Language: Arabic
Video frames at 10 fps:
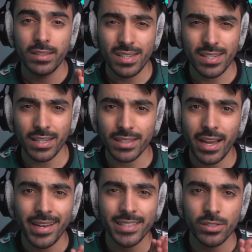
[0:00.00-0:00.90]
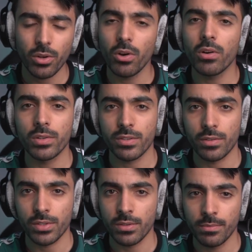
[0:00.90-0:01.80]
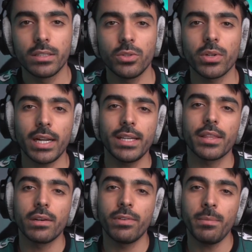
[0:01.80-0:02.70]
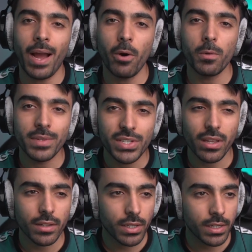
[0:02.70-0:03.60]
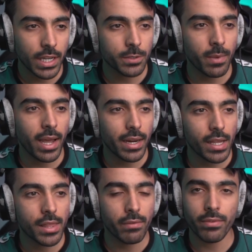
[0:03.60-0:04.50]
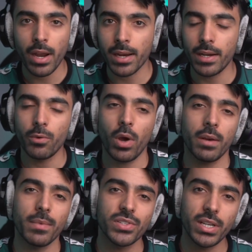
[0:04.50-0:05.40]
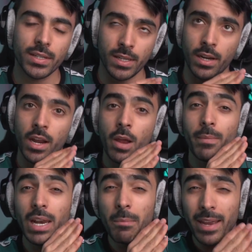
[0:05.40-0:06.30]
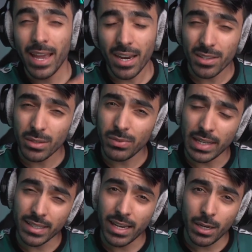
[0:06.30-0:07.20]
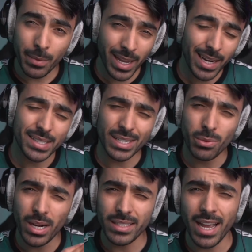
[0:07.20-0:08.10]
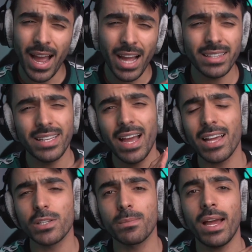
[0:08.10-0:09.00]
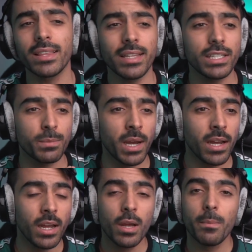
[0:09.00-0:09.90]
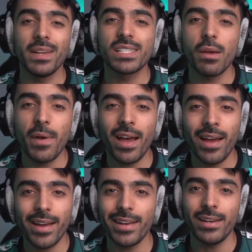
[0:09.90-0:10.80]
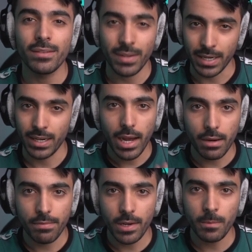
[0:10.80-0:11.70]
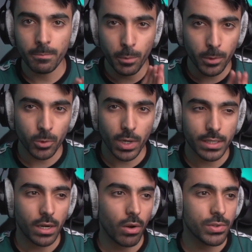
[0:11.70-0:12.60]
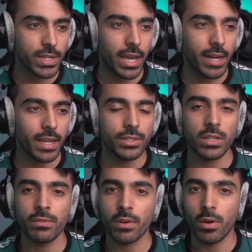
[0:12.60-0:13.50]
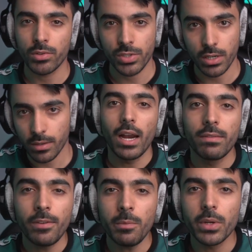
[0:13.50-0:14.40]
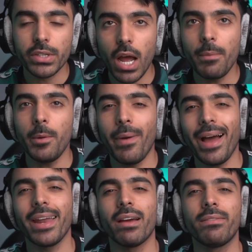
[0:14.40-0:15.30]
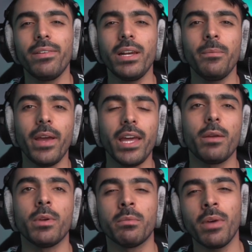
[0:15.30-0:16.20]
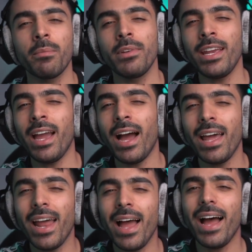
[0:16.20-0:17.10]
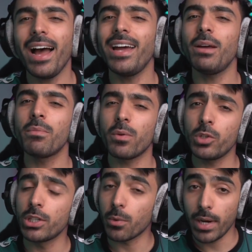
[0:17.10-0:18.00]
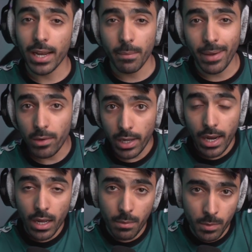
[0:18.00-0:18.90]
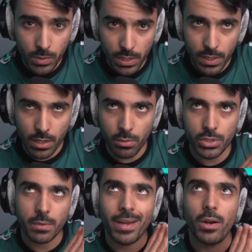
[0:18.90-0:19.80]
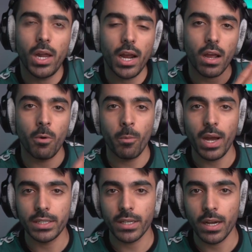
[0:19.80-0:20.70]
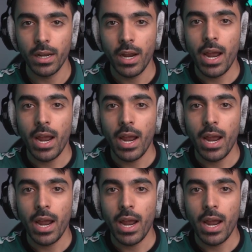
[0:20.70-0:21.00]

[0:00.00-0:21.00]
19 أغسطس تدور أحداث الفيلم حول مسيرة النجمة أريثا فرانكلين وعن مسيرته من لما كانت طفلة تغني بكنيسة والدها حتى أصبحت نجمة بسماء الفن الفيلم من بطولة الأوسكارية جينيفر هودسون الفيلم الرابع معانا فيلم انمي مبني على عالم ذا ويتشر ولكن ما له علاقة بمسلسل ذا ويتشر ما له علاقة مباشرة